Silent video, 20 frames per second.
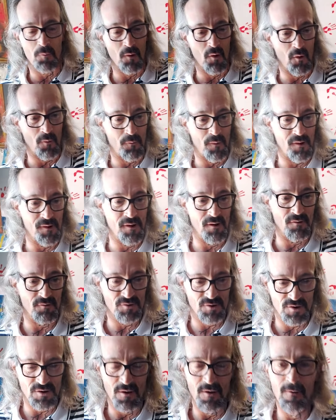proprio
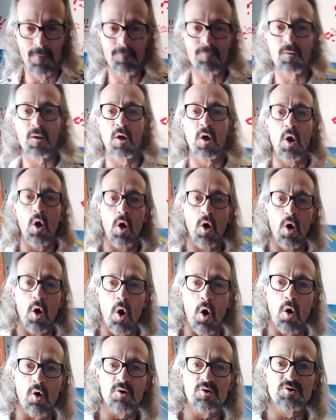
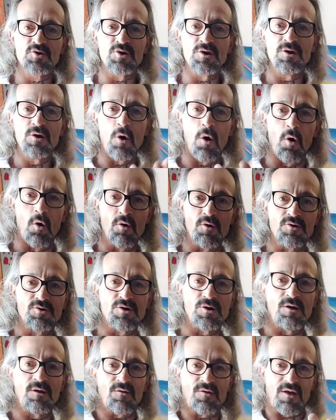Oggi,
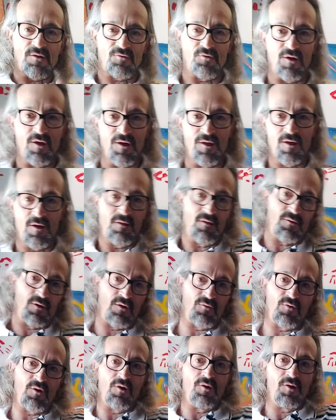oggi, stasera,
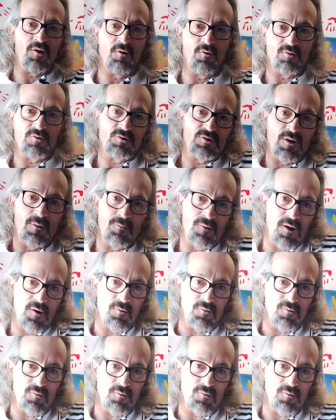stasera io siamo a